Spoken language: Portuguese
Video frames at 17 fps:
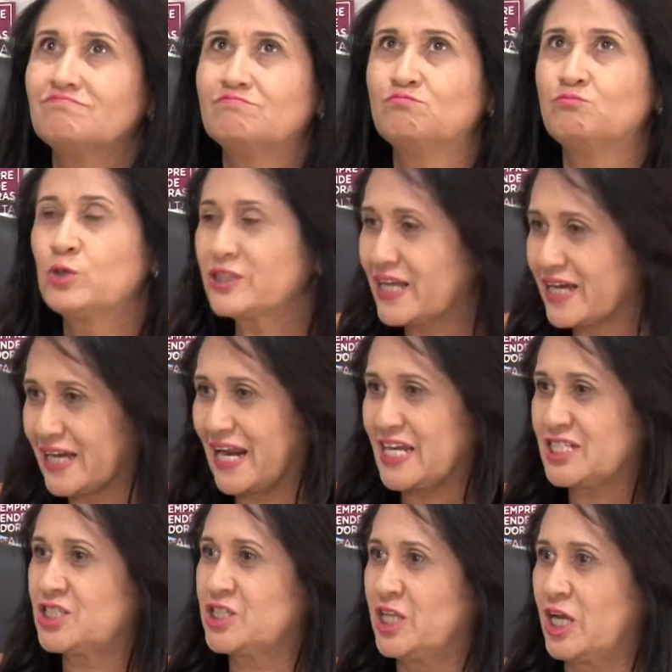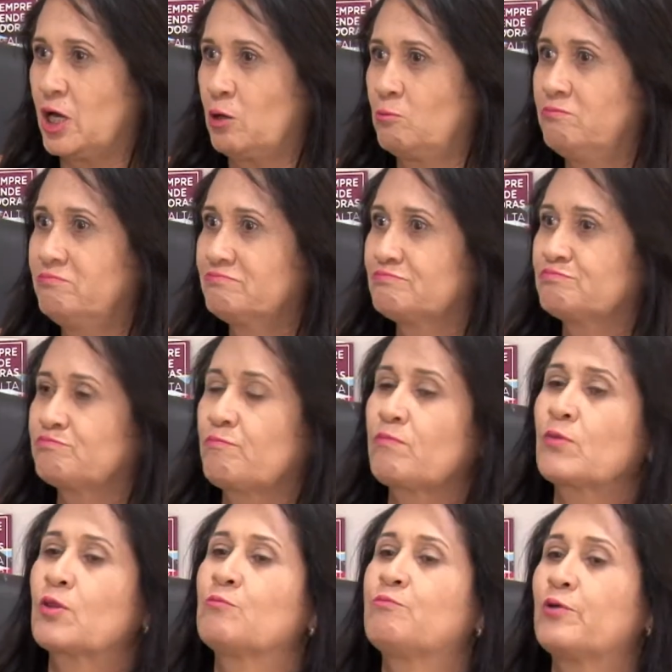muita gratidão
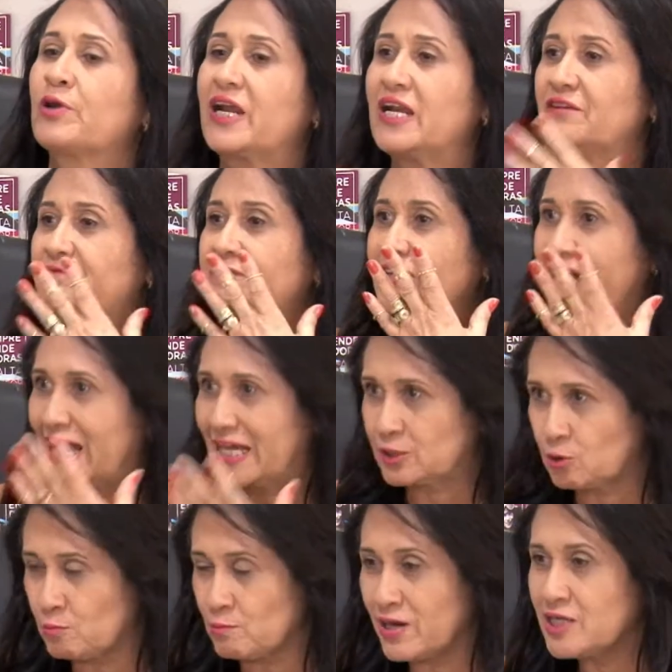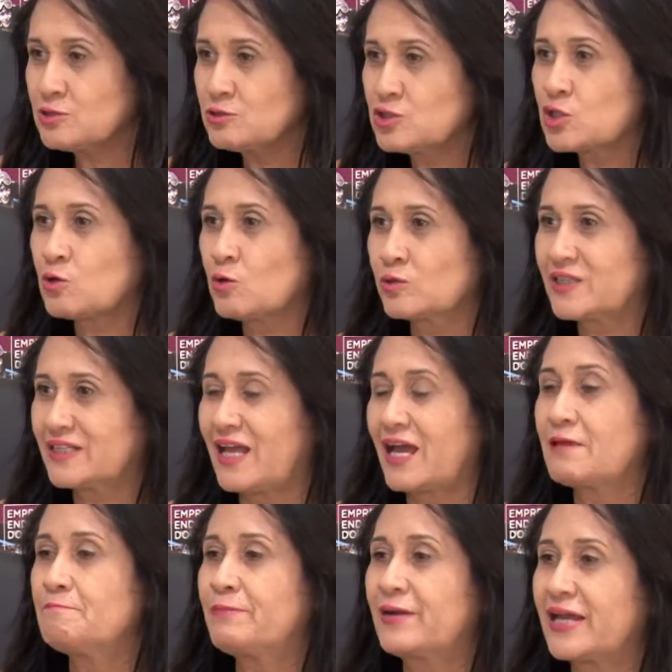por ele ficar tomando de conta
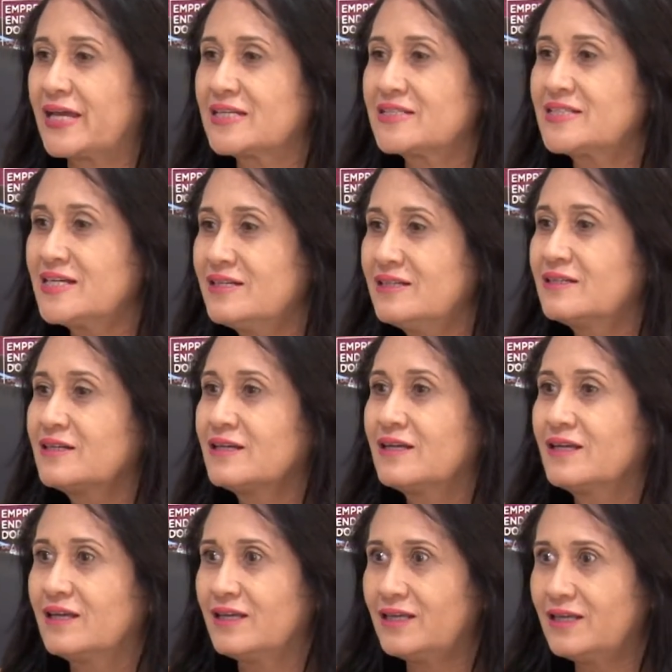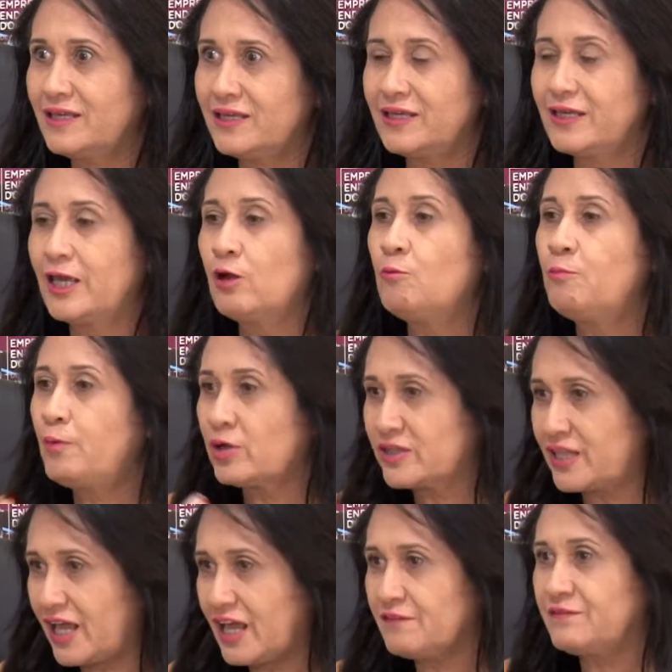da empresa e eu
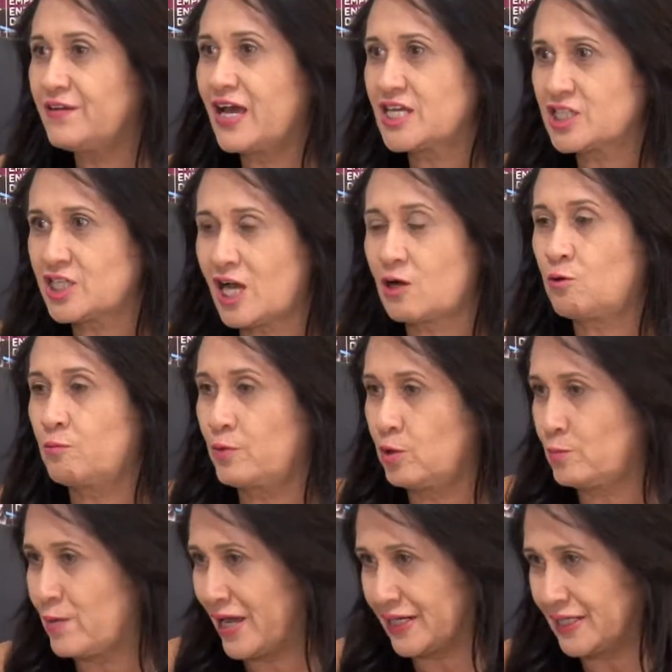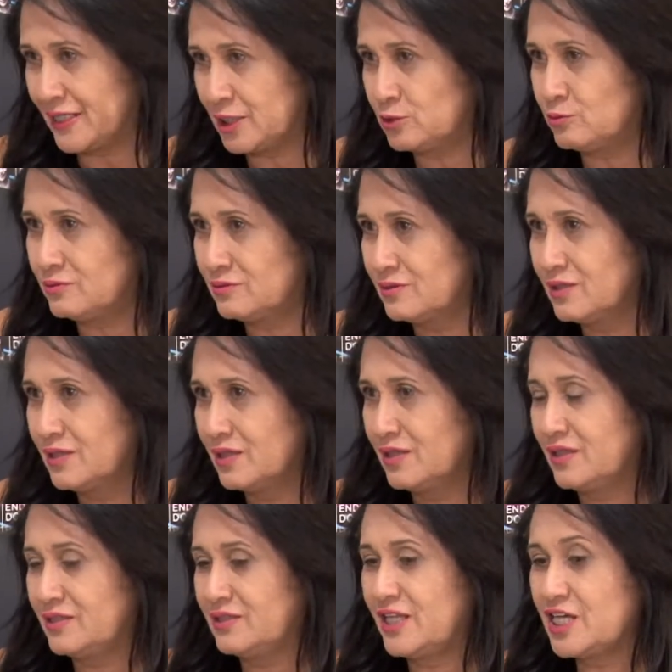poder viajar com meu marido,
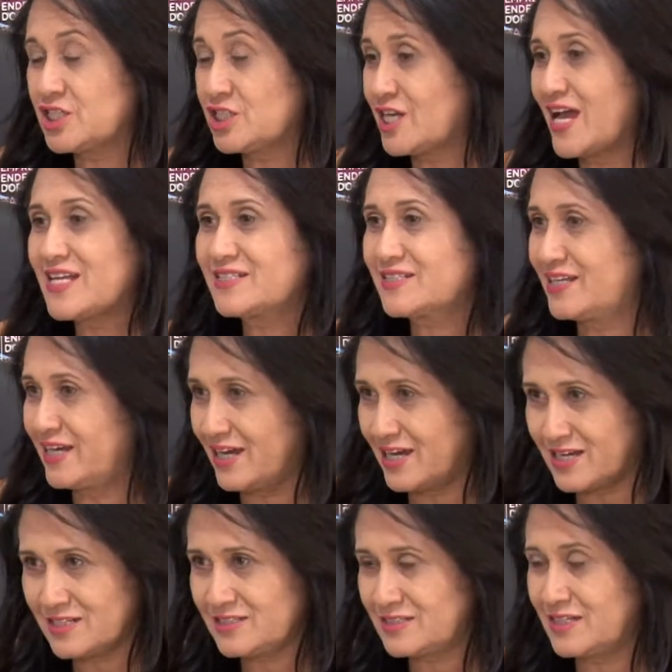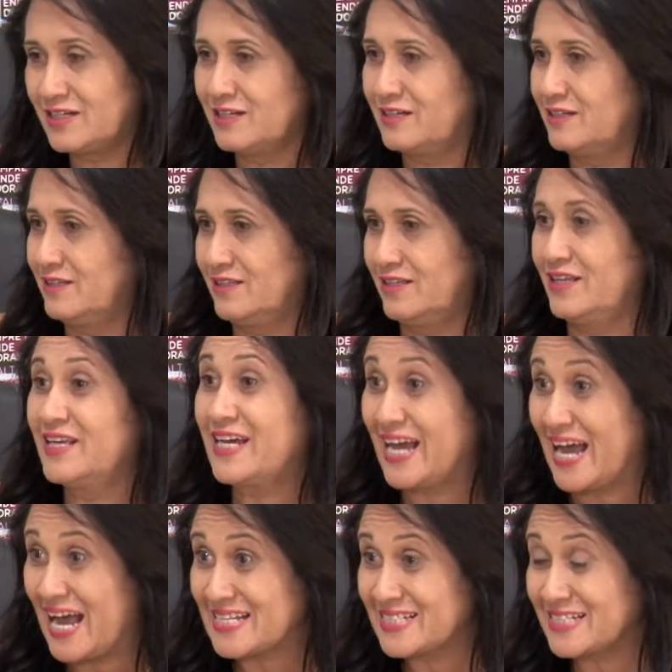deixar as crianças em
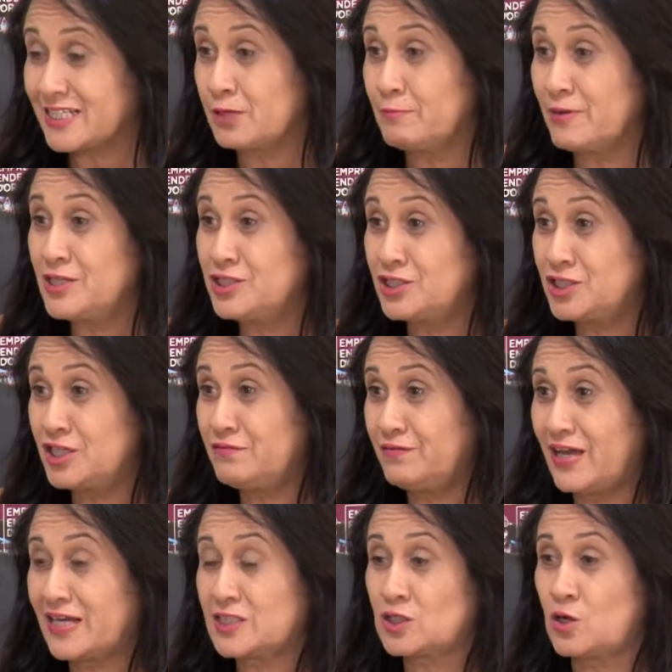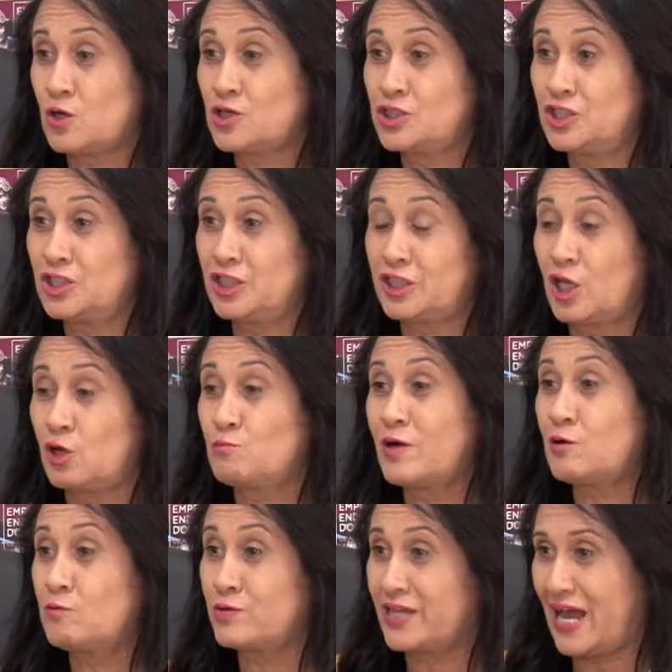casa. Também tive a sorte de ter
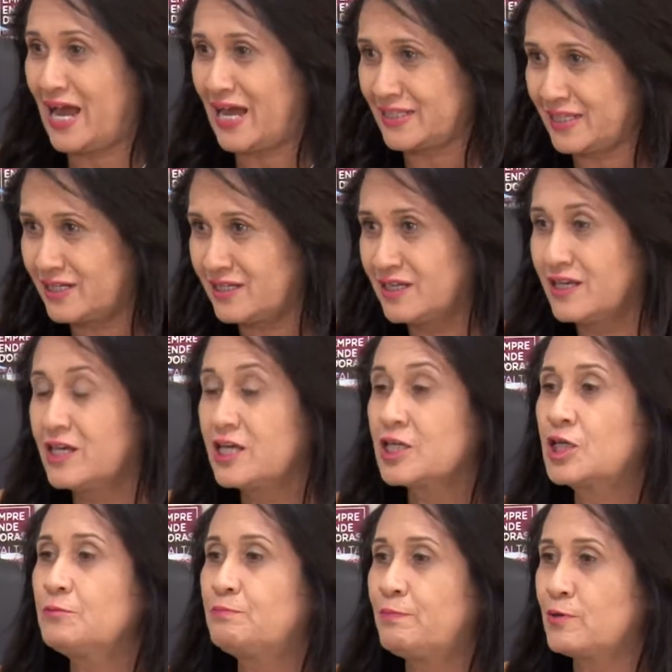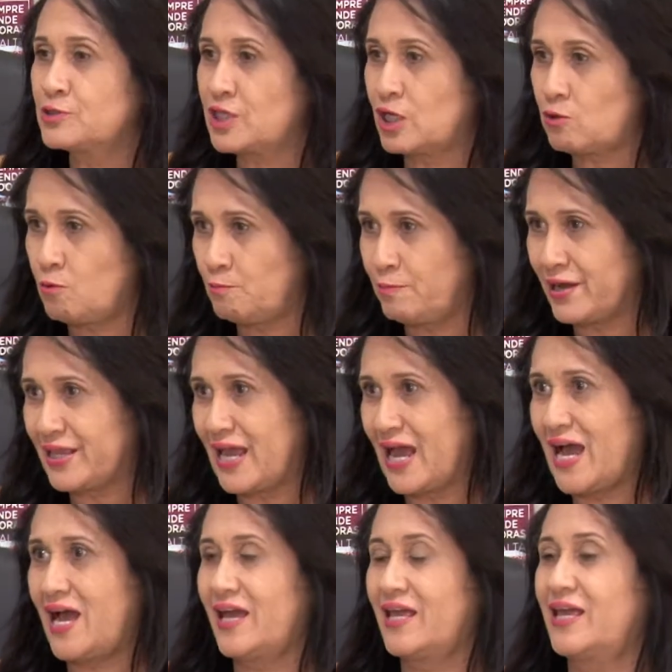uma cunhada que pôde
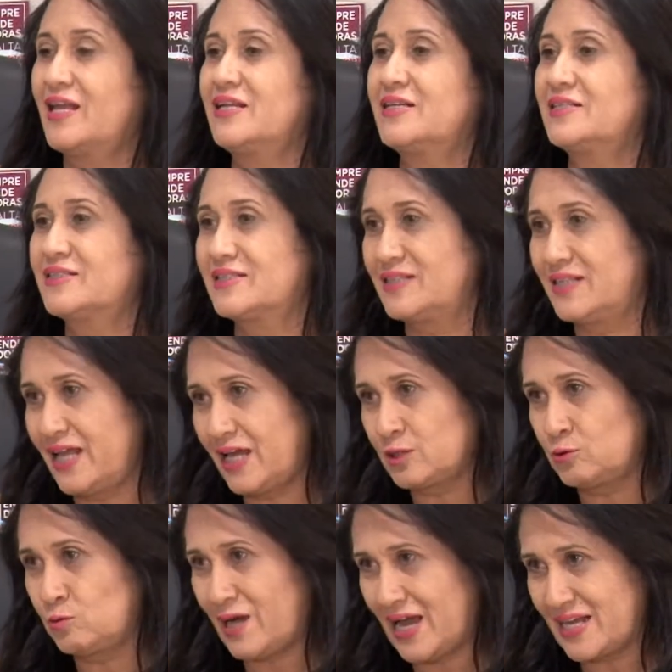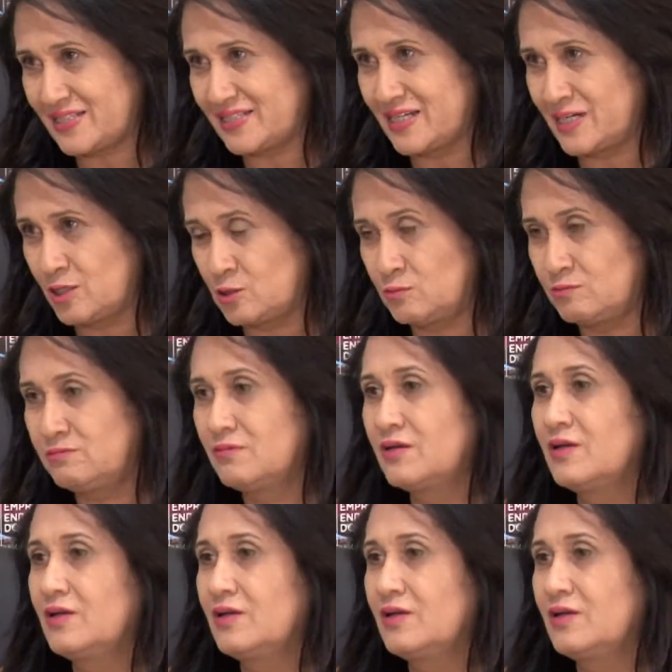acompanhar eles na educação